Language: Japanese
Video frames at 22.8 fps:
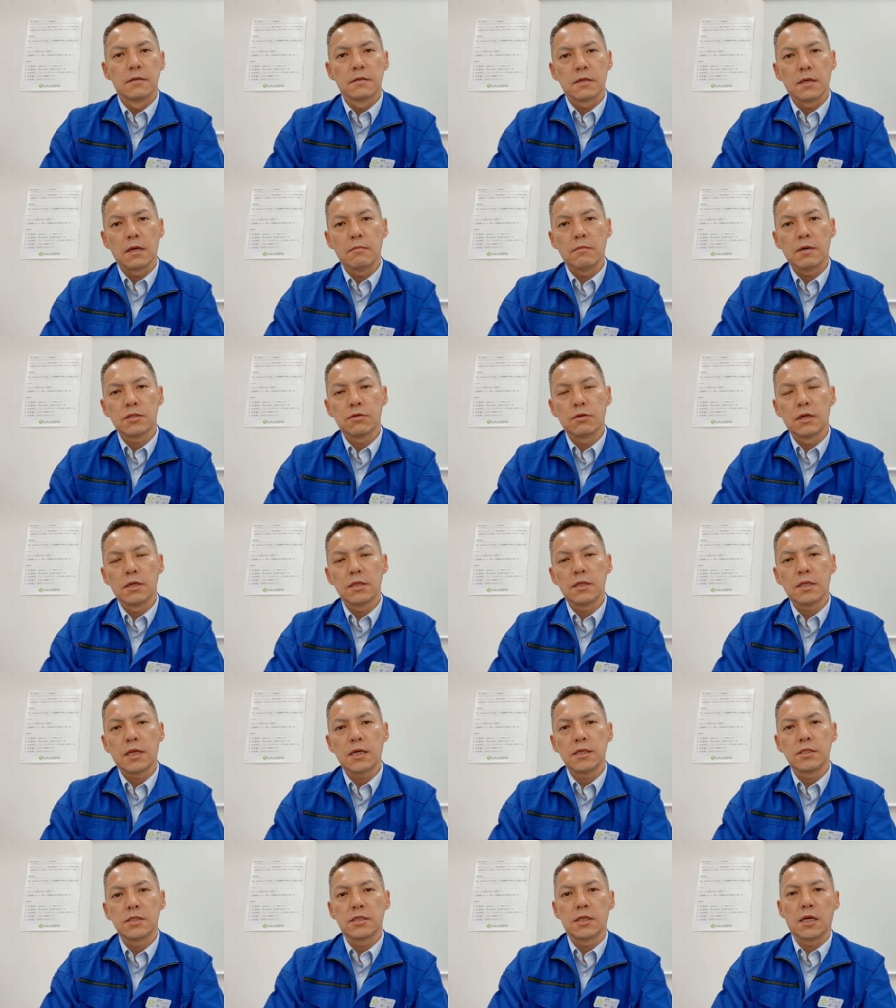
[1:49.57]
でまあ、それに
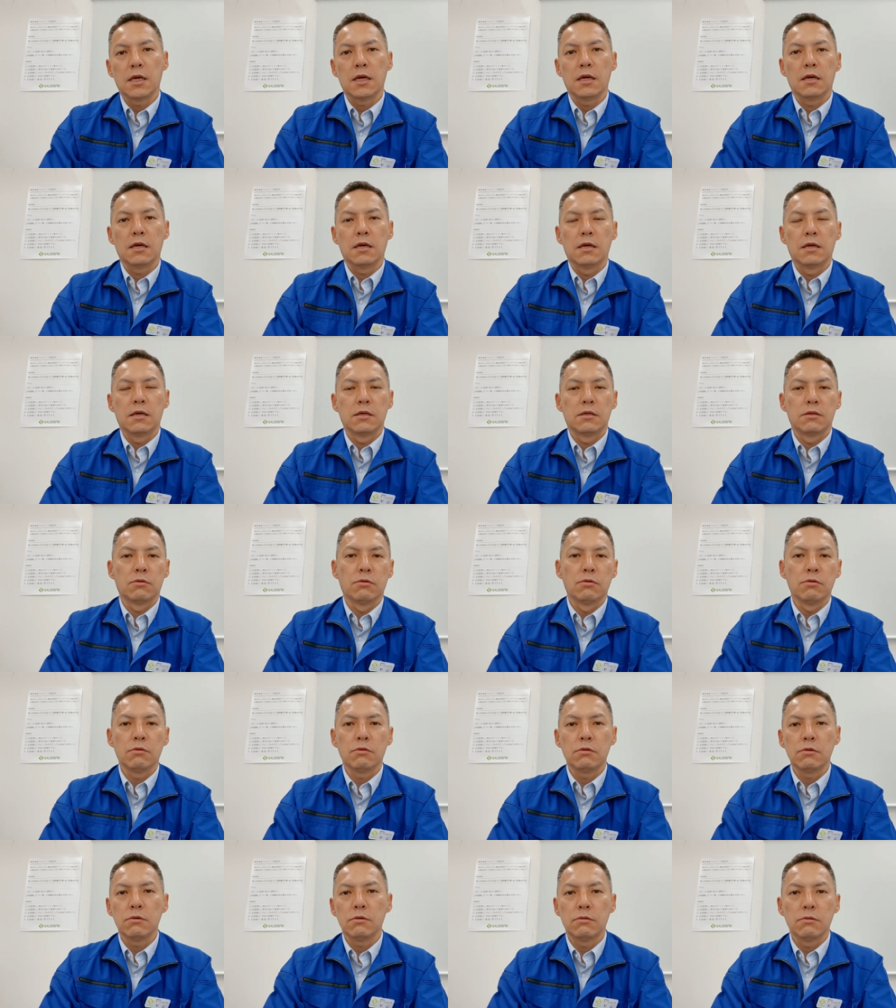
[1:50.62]
対して、えど
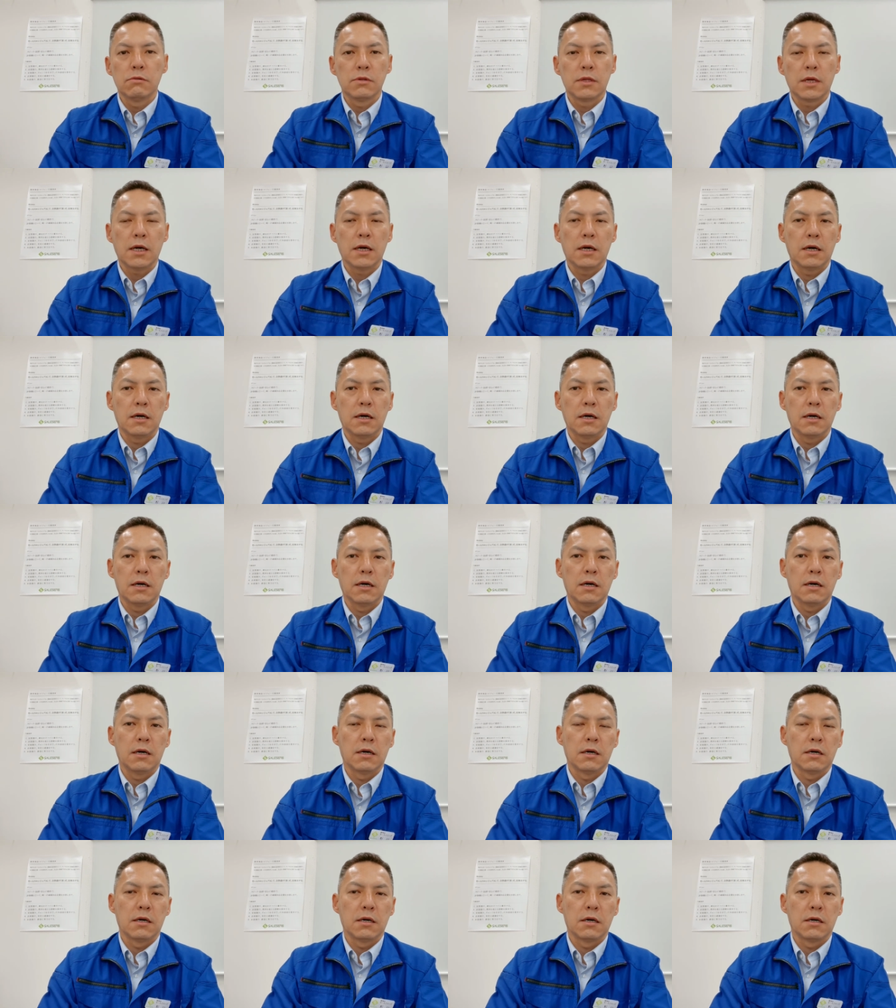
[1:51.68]
のよう
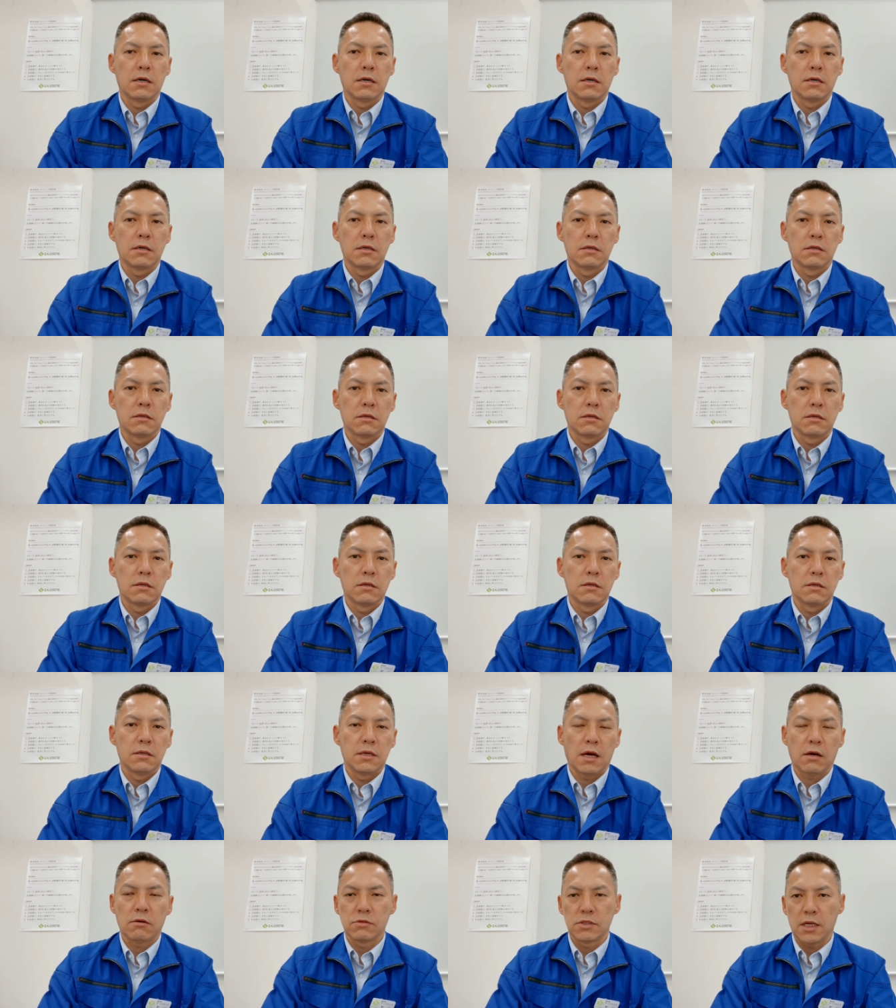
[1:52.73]
な
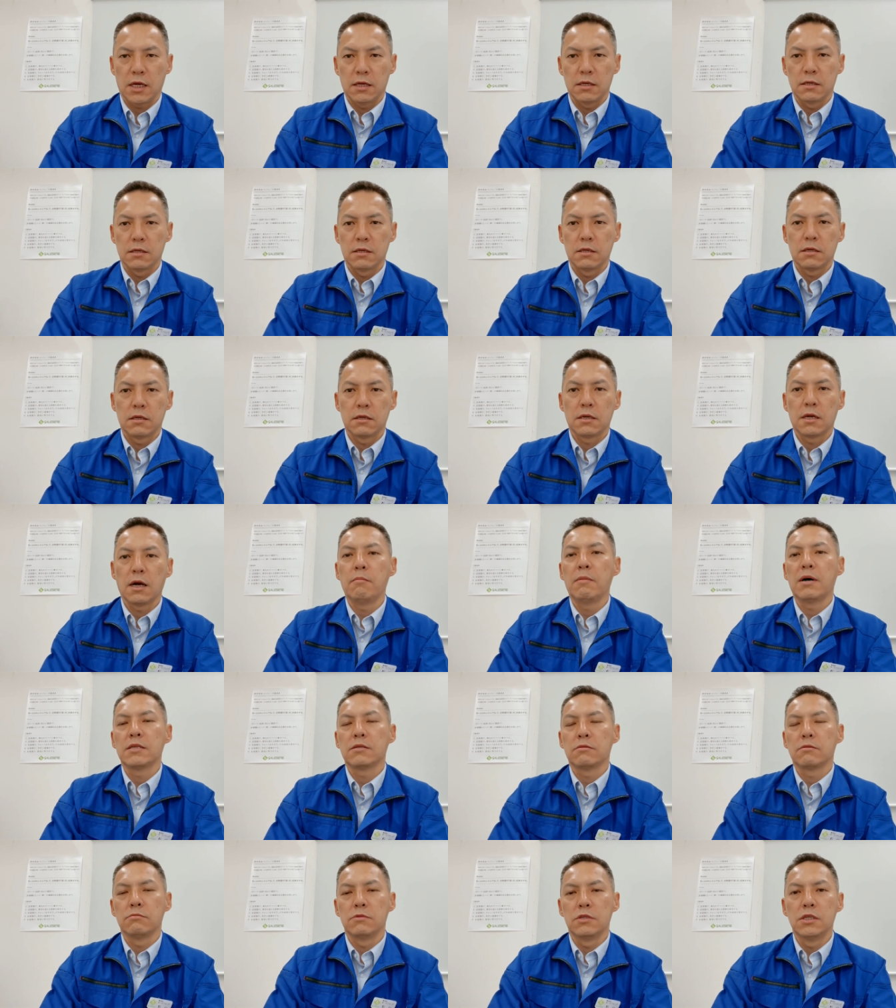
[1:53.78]
薬剤が
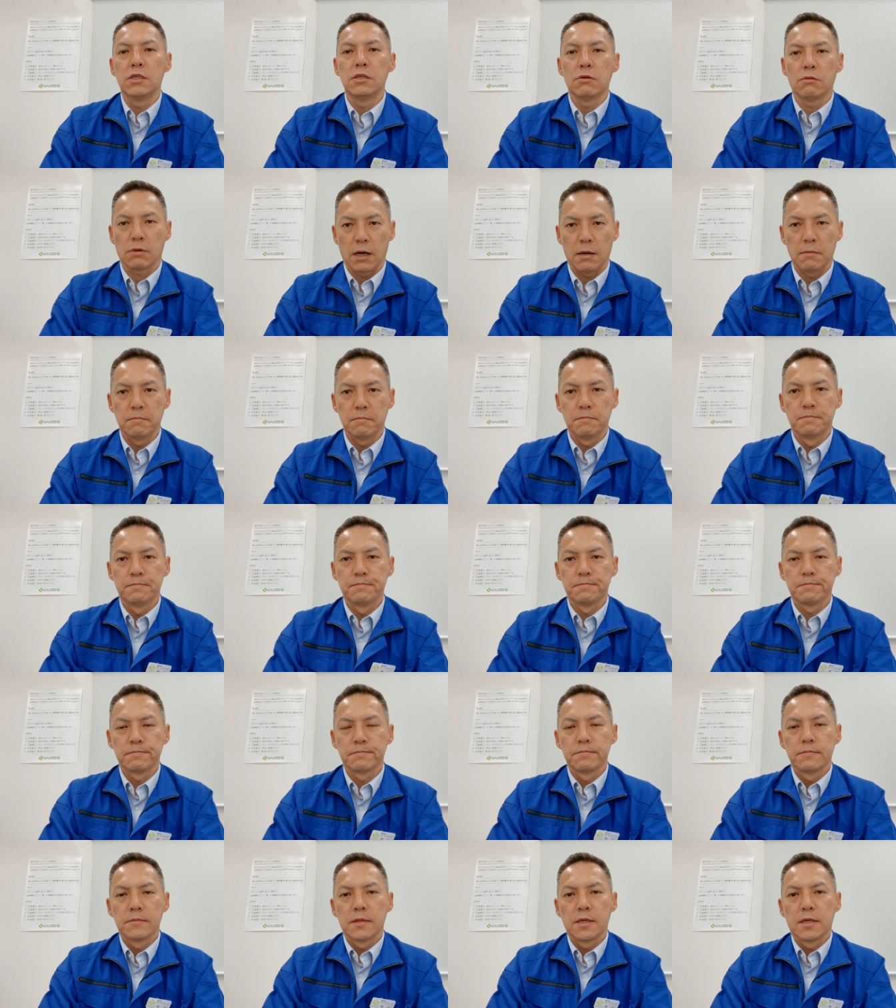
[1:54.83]
まずいいのか、
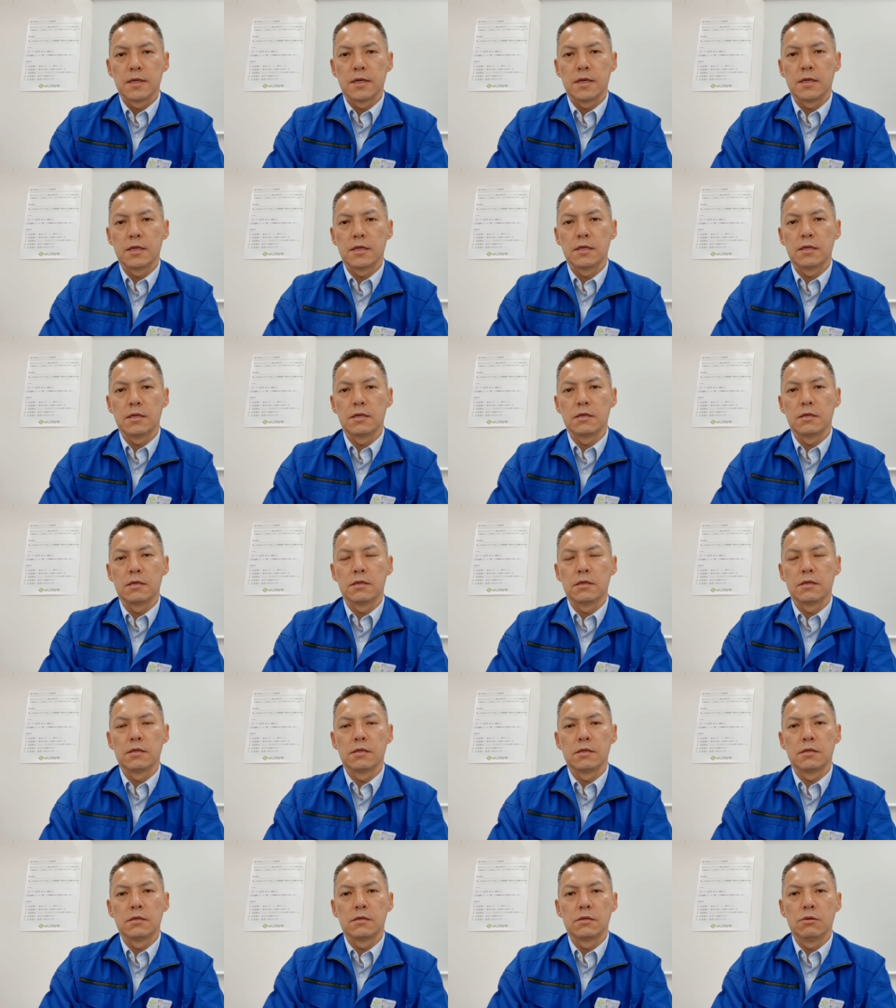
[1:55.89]

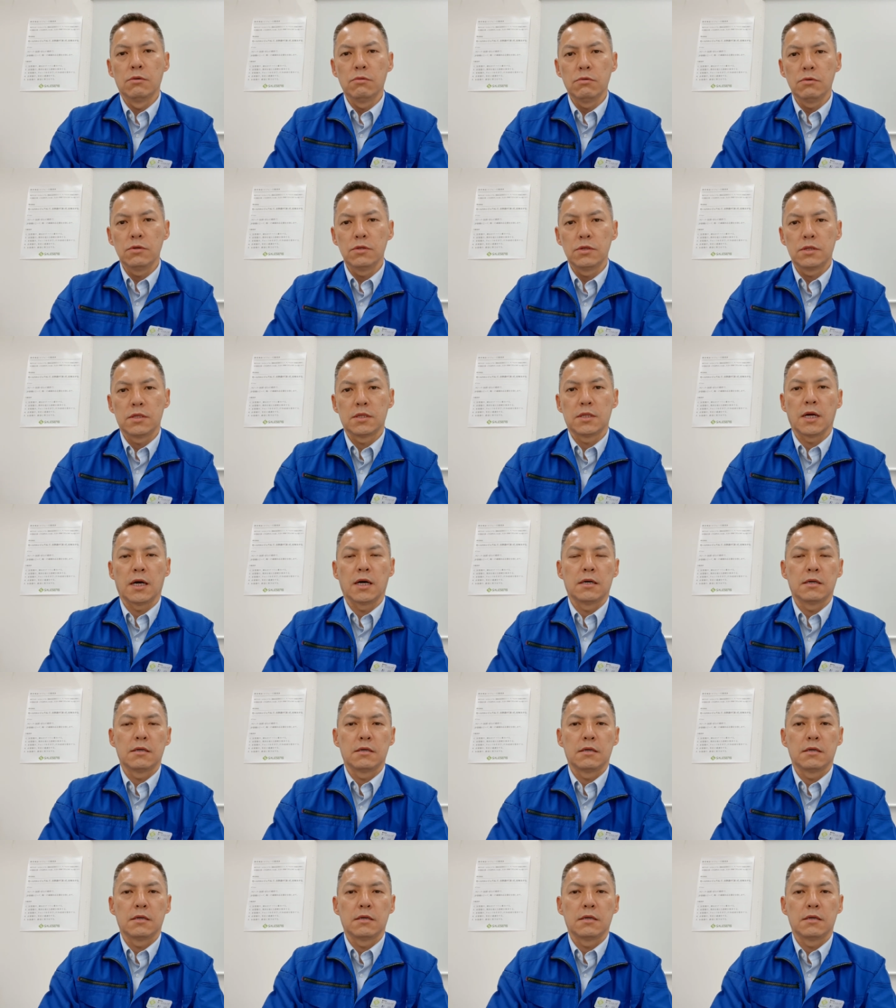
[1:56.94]
えー、どういった